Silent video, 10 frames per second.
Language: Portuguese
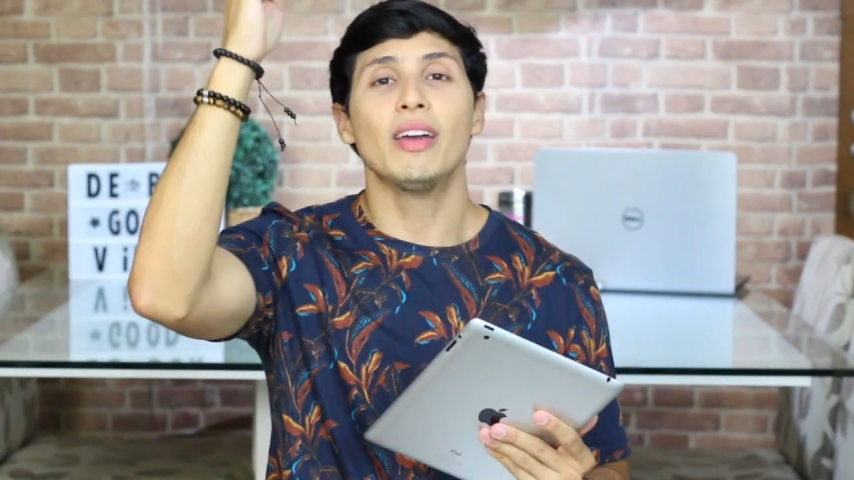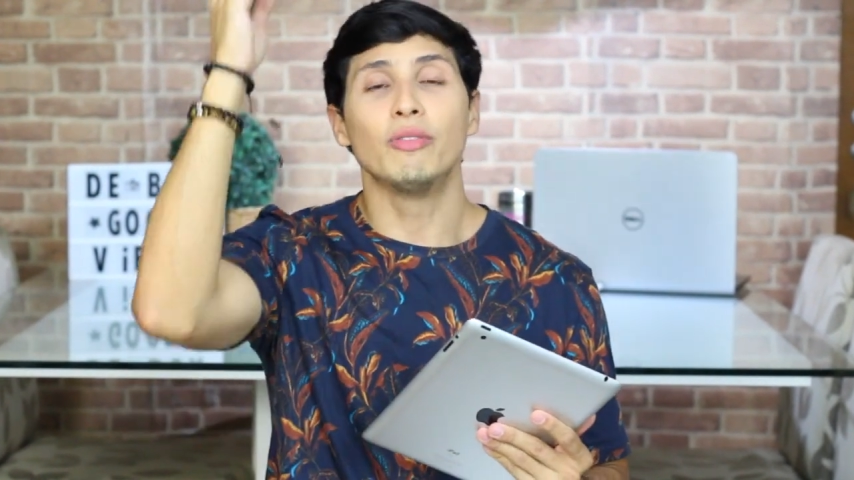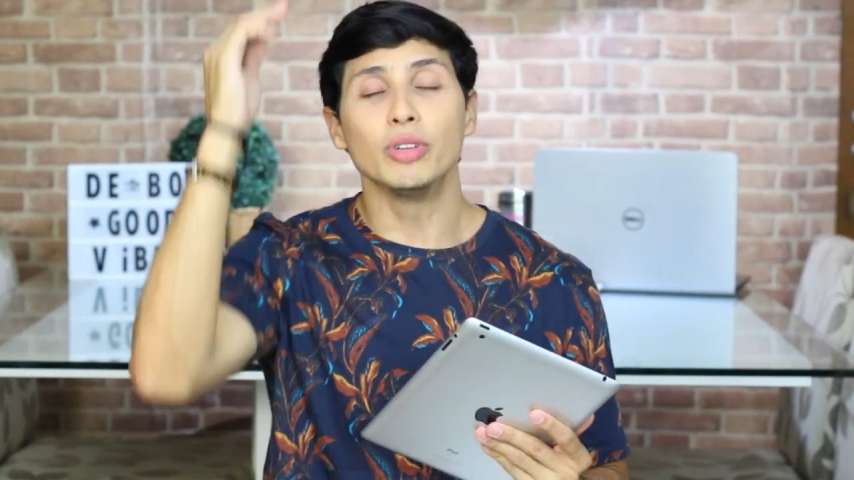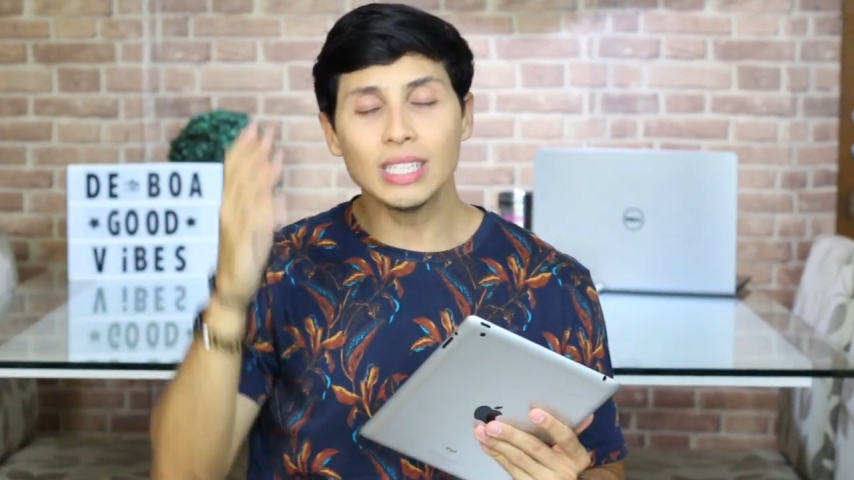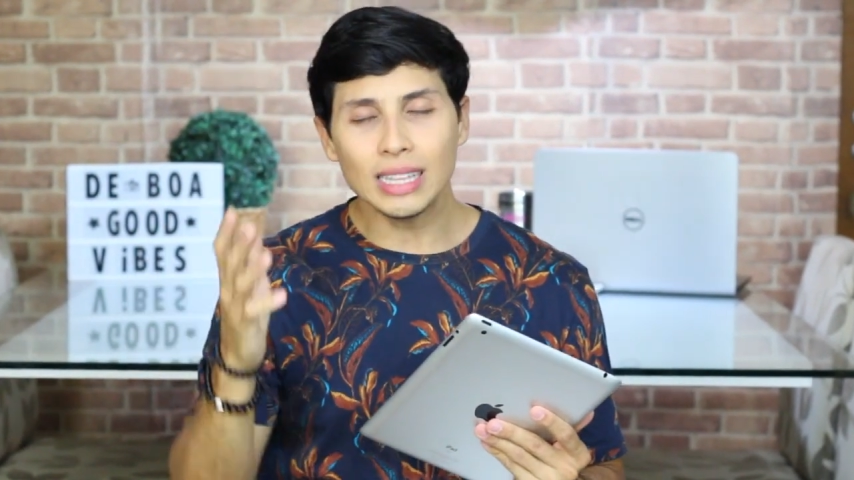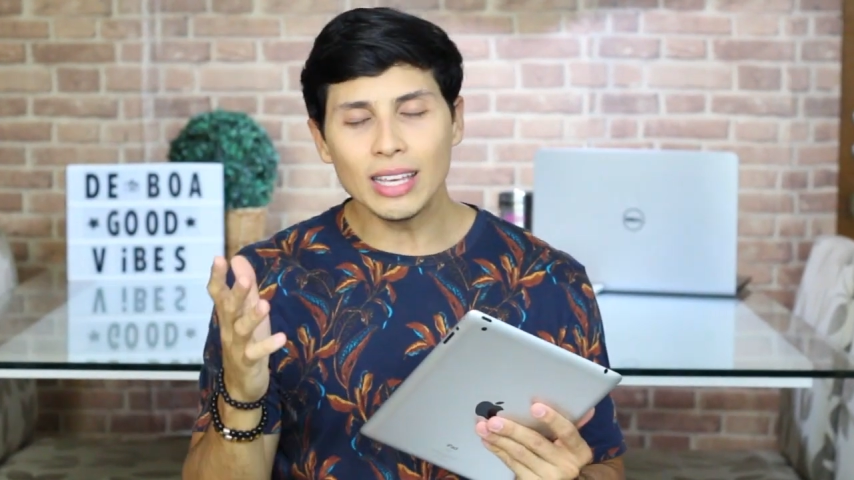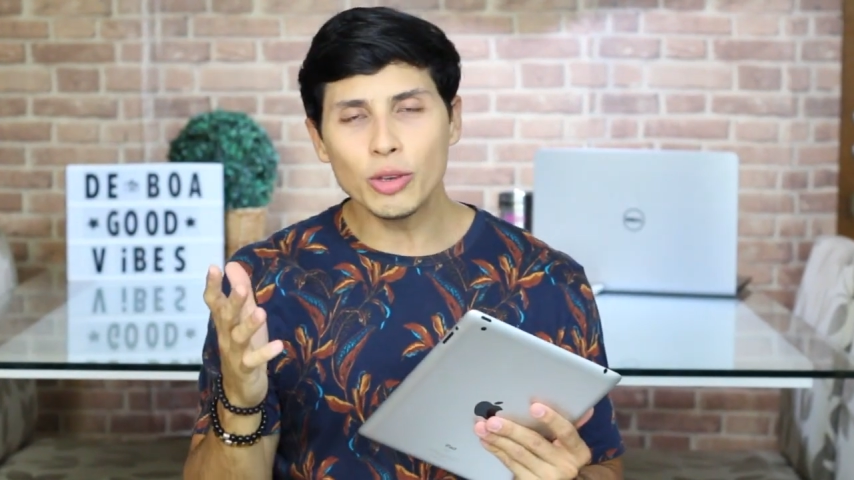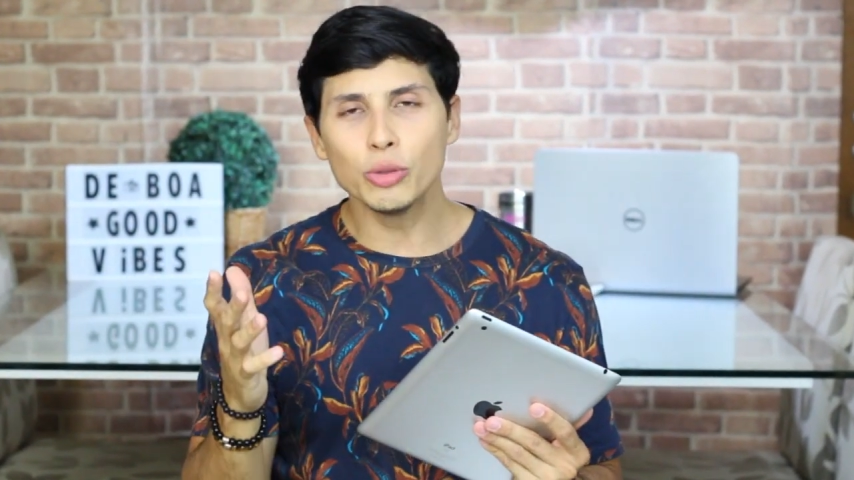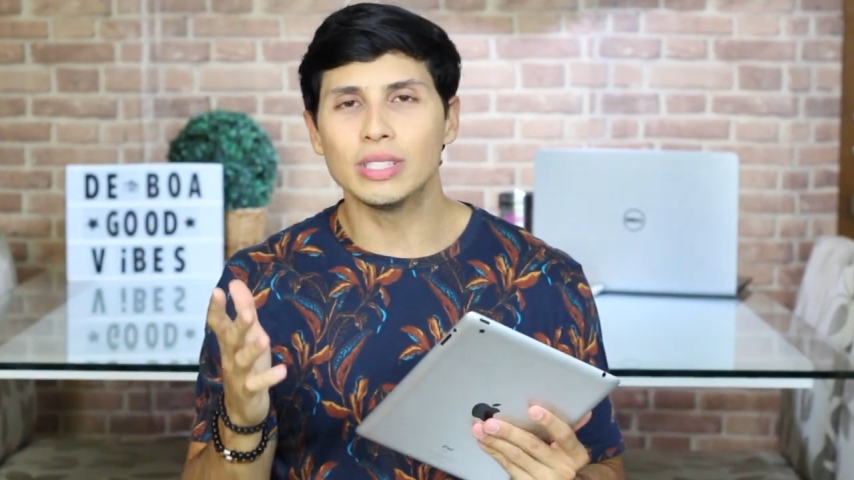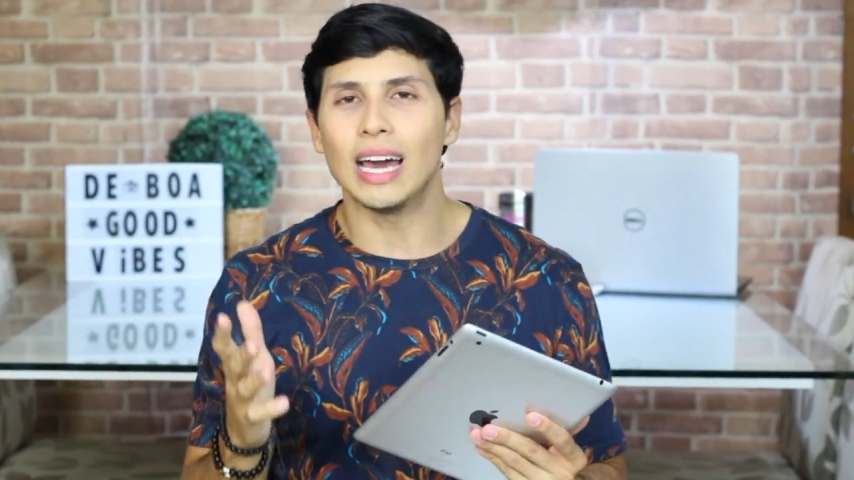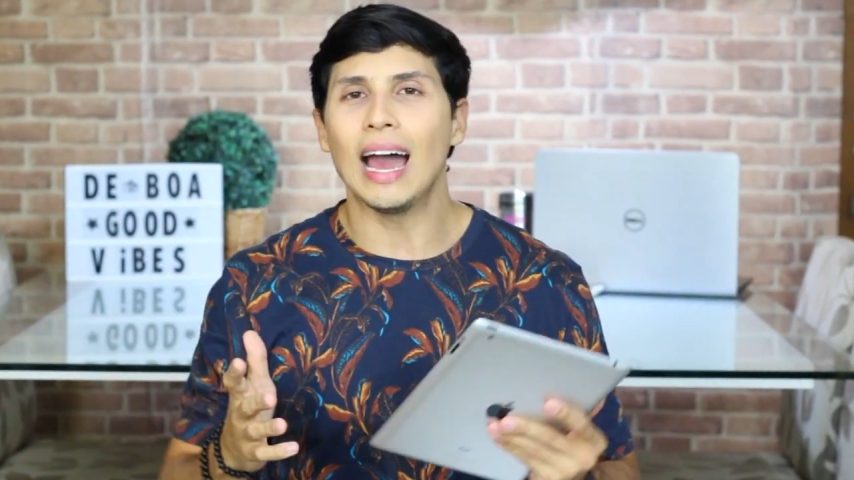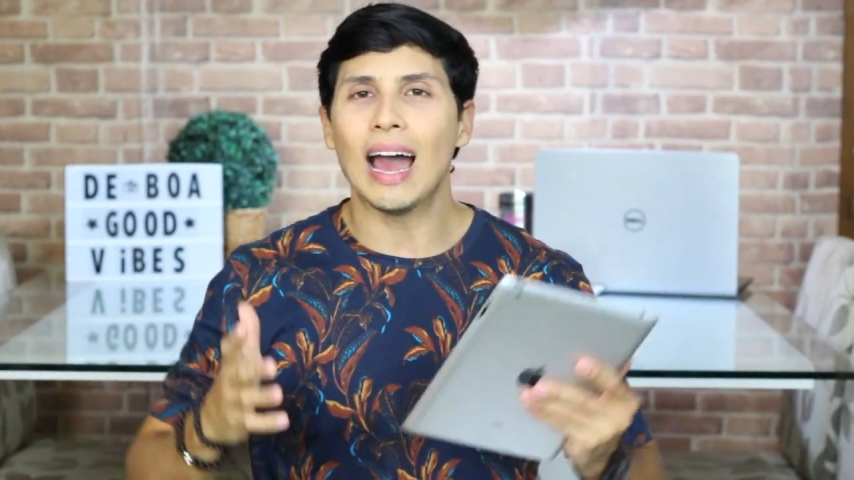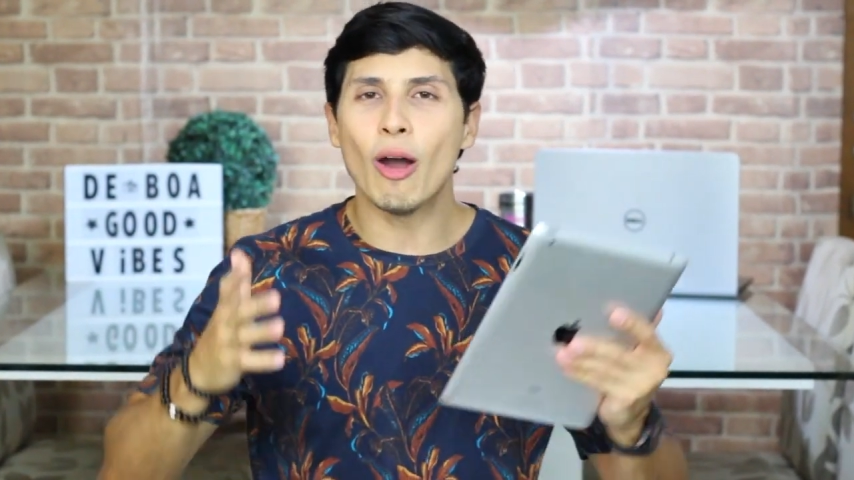você tem que usar